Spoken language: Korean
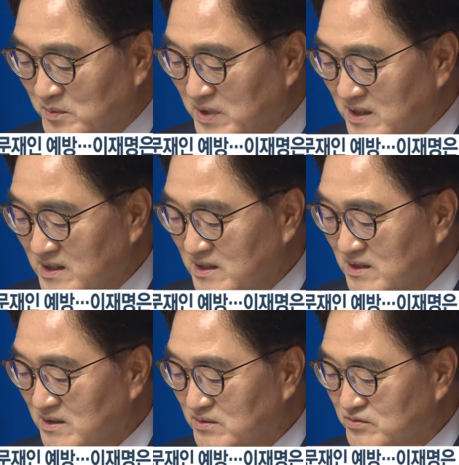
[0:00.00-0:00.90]
우
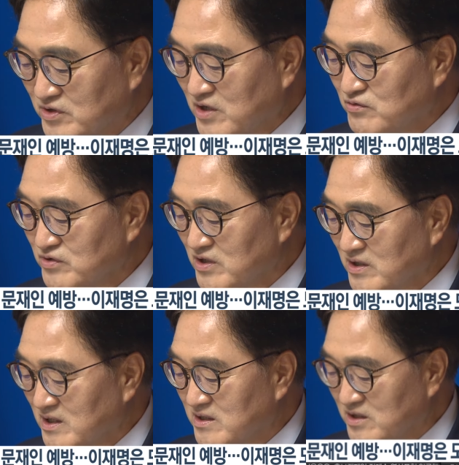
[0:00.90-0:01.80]
의장은 내일
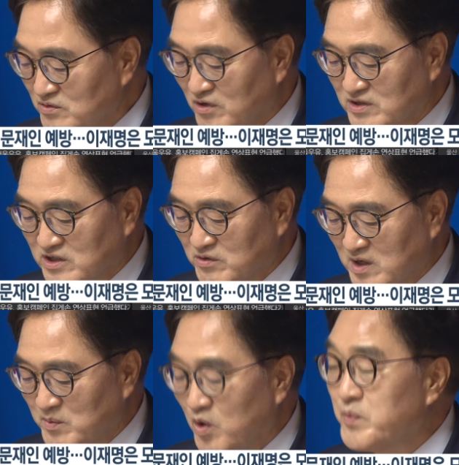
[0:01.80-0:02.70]
부산 국회
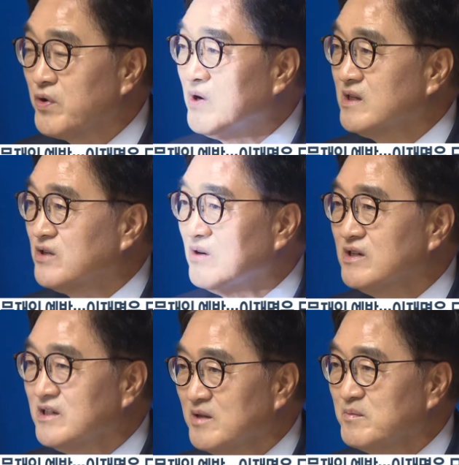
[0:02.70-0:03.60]
도서관을 방문한 뒤에